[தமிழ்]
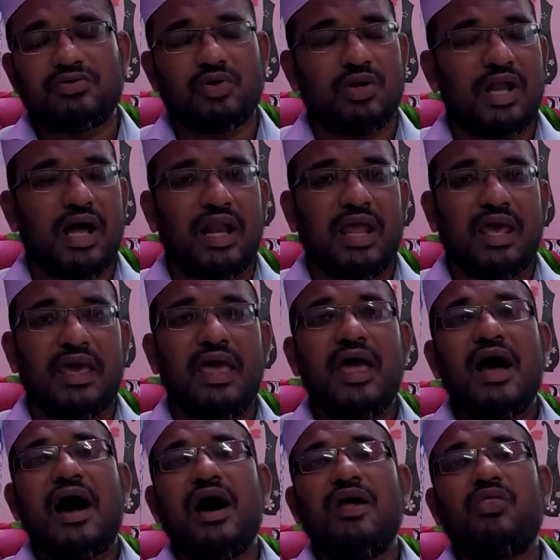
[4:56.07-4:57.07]
சொன்னாலே
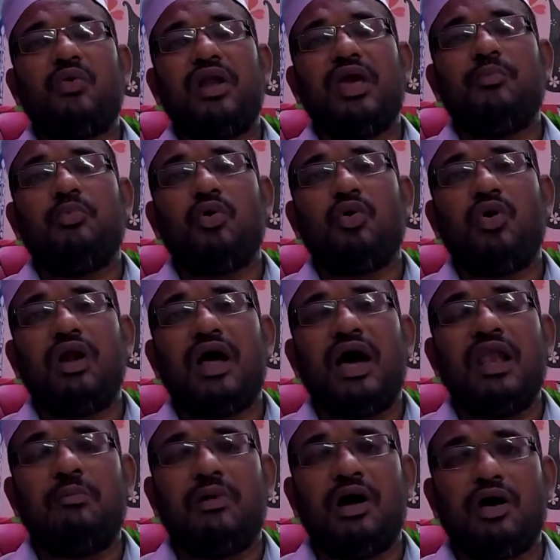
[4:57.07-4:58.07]
அதனுடைய பொருள்
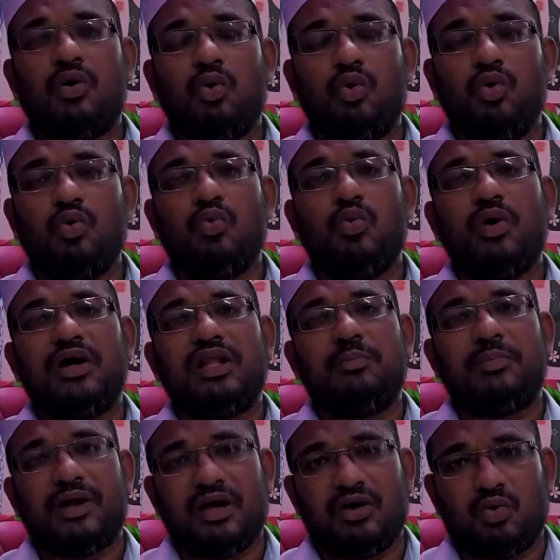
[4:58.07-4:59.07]
அல் மக்குரு
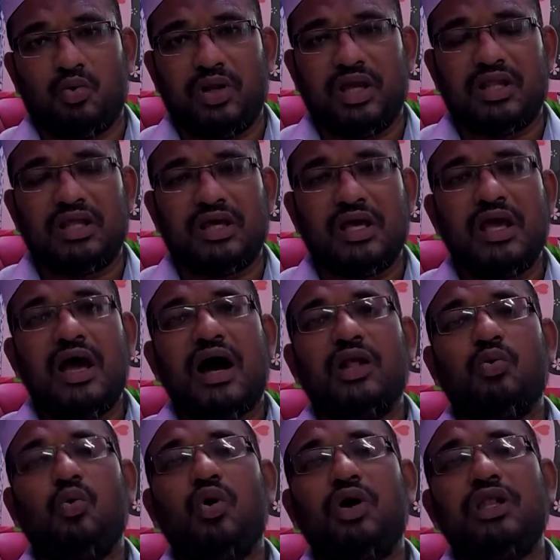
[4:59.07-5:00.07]
ஓதப்படக்கூடியது
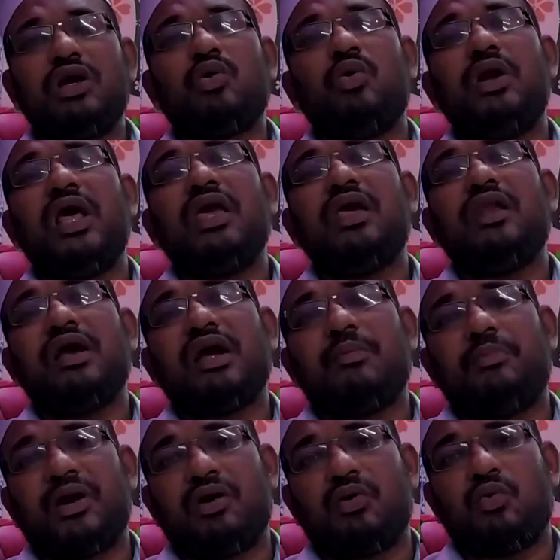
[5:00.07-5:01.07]
அது ஓதிக்கொண்டே
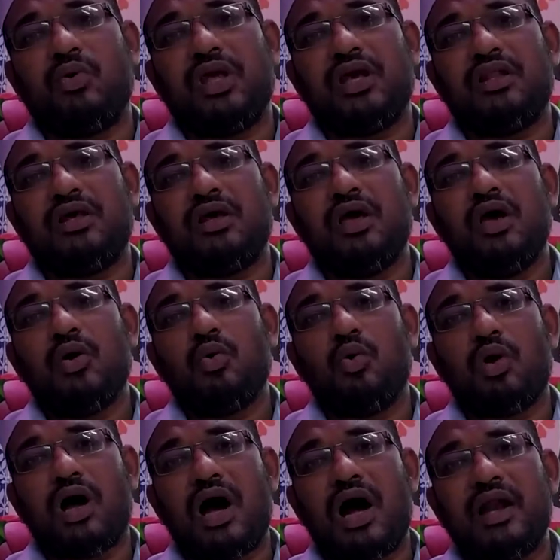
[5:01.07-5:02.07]
இருக்கப்படக்கூடியது
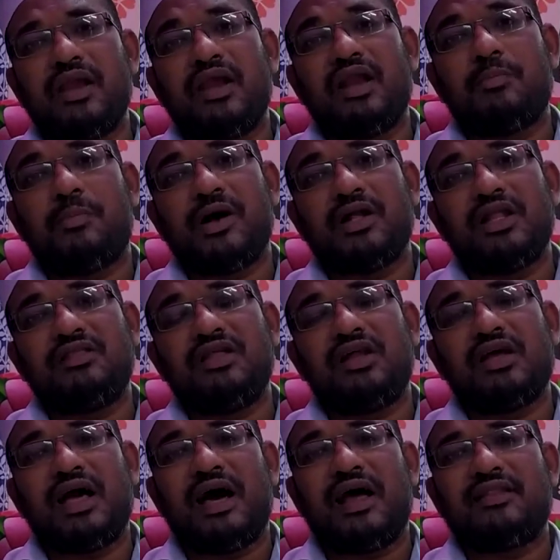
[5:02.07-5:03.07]
குர்ஆன் என்ற
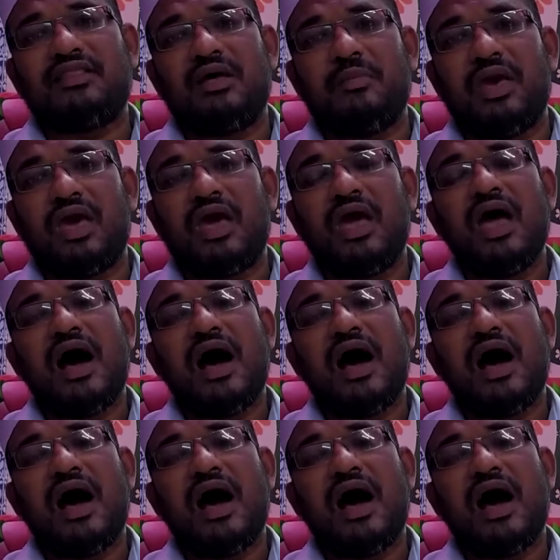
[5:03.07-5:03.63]
பதத்திற்கு அர்த்தமே